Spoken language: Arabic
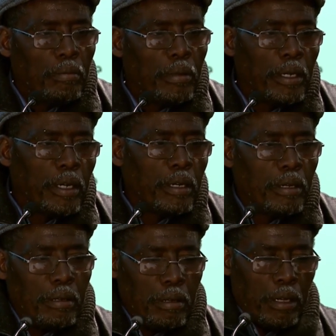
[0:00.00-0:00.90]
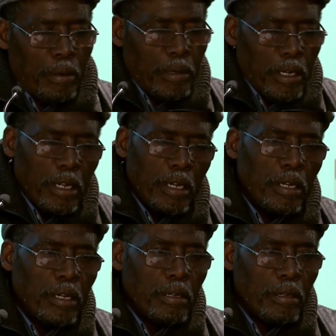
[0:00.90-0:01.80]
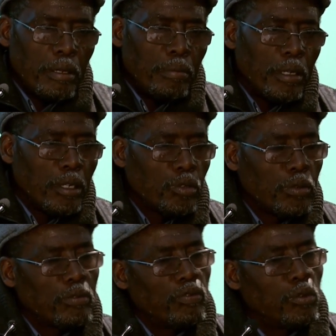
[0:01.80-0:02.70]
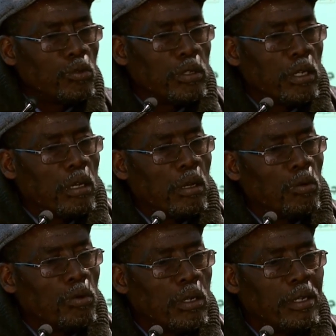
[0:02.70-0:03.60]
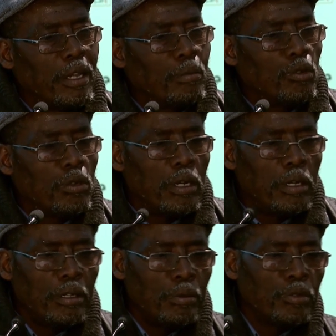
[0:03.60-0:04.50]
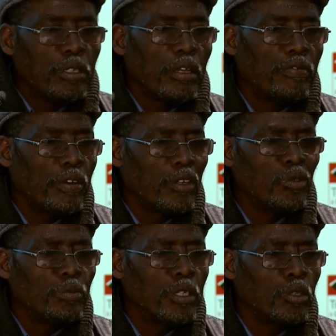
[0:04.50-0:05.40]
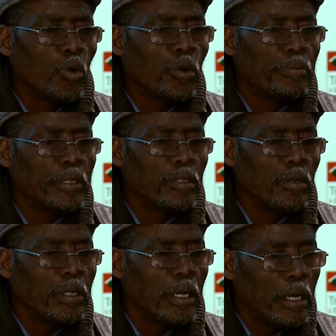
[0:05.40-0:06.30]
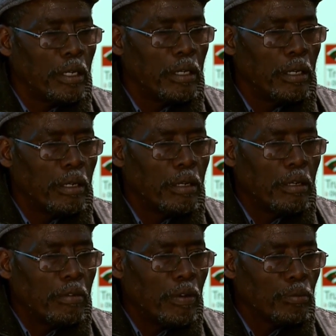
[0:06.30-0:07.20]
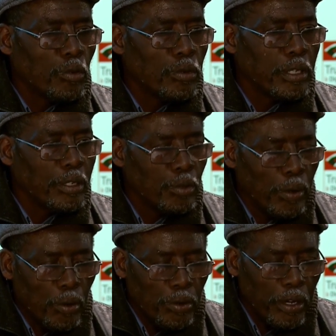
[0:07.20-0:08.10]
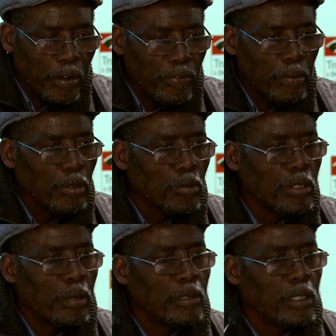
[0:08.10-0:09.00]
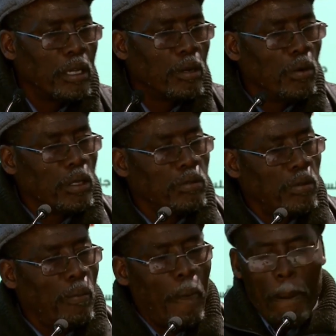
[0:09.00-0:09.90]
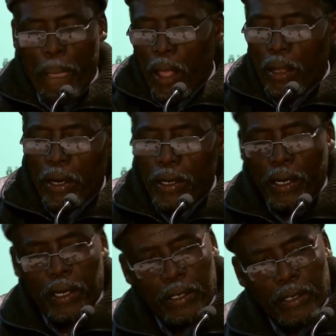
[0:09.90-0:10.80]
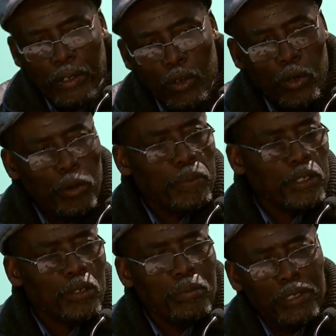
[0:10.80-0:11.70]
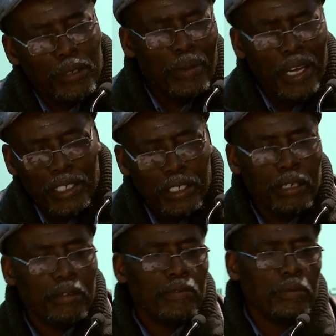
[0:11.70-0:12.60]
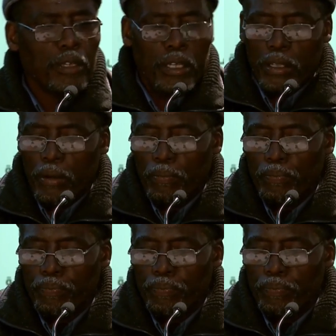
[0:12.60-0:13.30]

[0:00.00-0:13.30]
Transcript: معناها عملنا له لمينا شويه فلوس هكا وقلنا نعملوا له امتيت افير امتيت اوكوباسيون على الاقل فانت كل شيء شويه خضره فانت قدام الدار واحد كان على الاقل اوكيباسيون باش ما عادش فهمت كذا